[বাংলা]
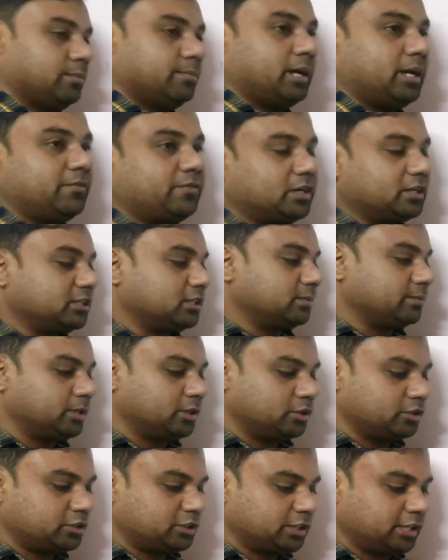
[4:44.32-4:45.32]
বাই ফাংশন
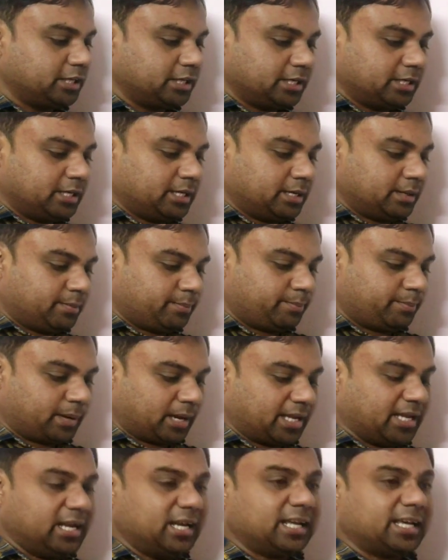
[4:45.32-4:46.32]
মানে হচ্ছে
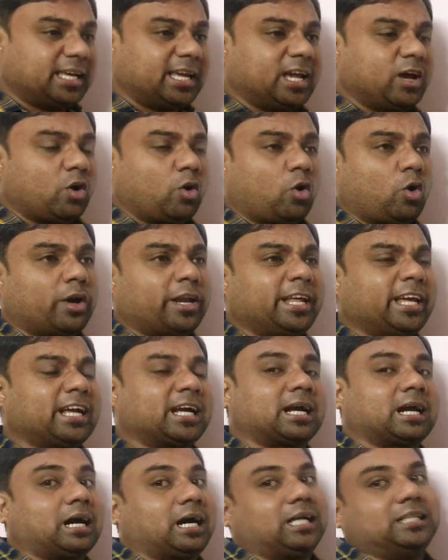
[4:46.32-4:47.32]
পাইলকে অনেক
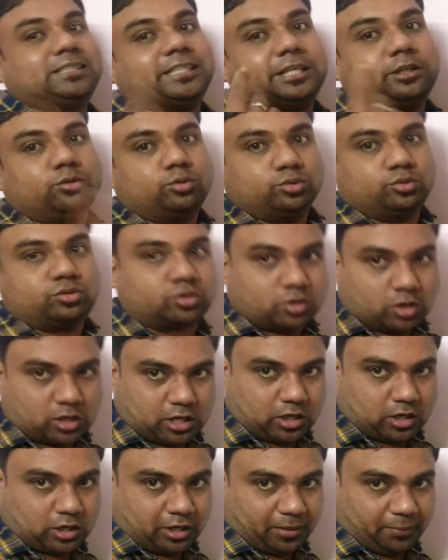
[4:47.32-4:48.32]
কাজে ইউজ
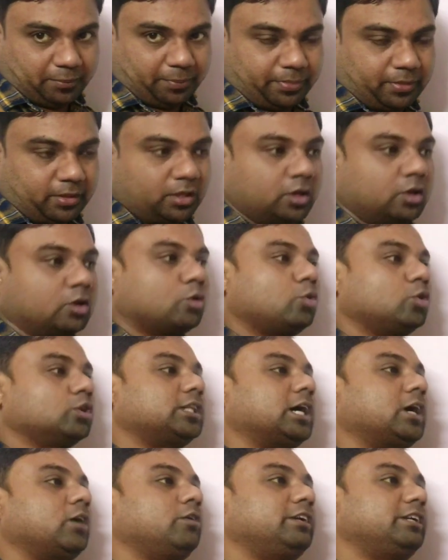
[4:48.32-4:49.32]
করা হয়
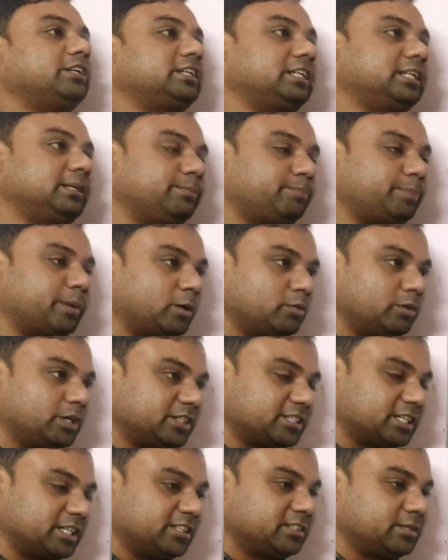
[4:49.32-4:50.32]
কোথাও ডিপ
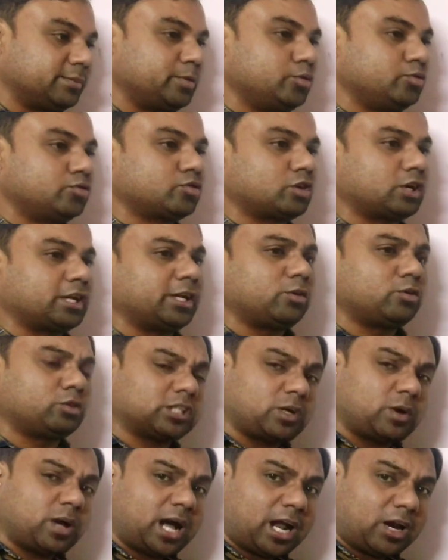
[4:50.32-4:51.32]
ফাউন্ডেশন হিসেবে ইউজ করা হয়
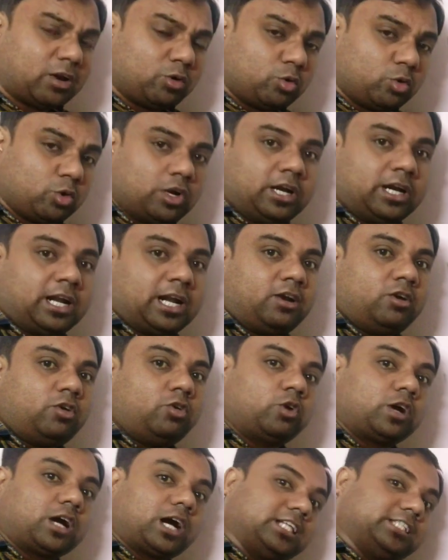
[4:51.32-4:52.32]
কোথাও আরো অন্যান্য
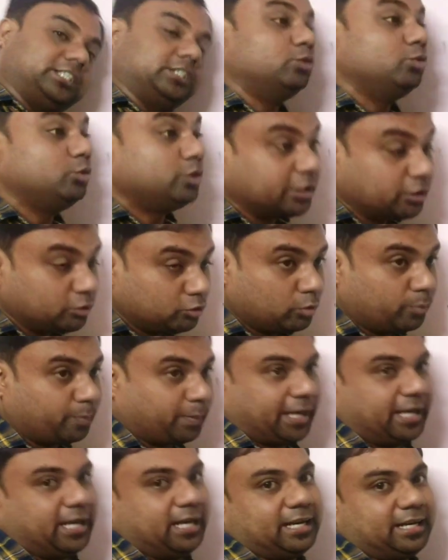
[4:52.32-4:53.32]
কাজেও কিন্তু
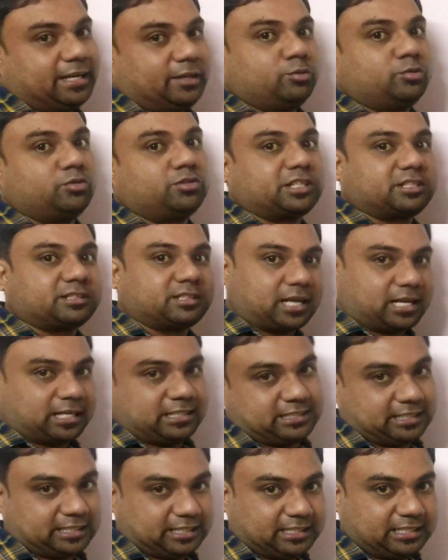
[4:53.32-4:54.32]
পাইলের ইউজেস
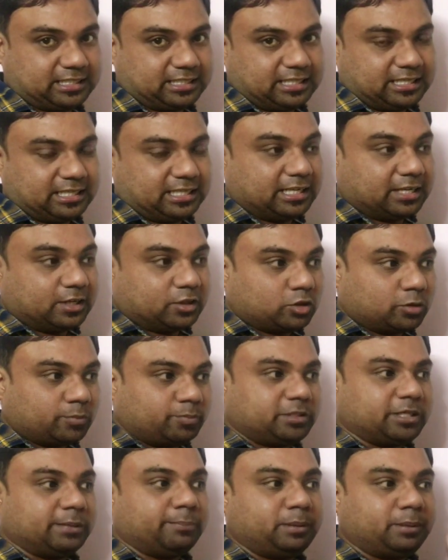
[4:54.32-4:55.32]
আছে তো
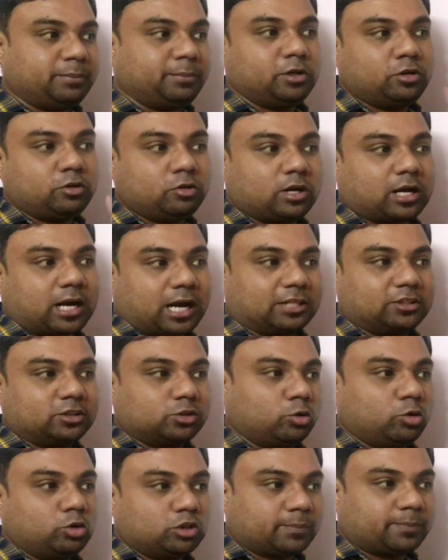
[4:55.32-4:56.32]
যে বিভিন্ন
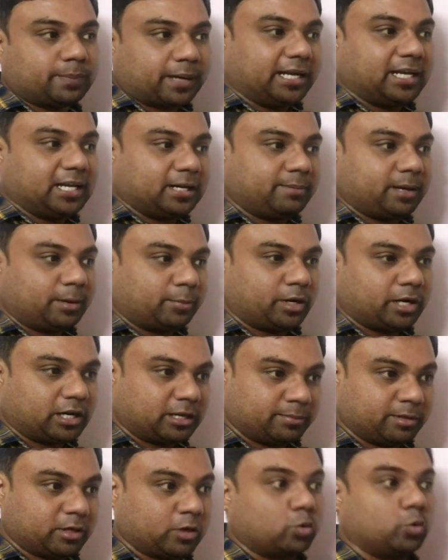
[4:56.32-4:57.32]
কাজগুলোতে পাইলের ব্যবহার
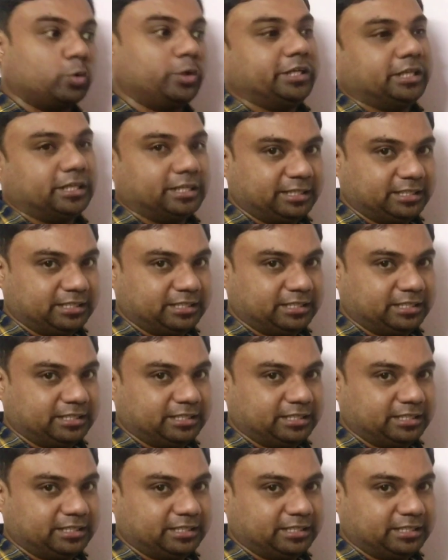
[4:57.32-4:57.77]
আমরা করি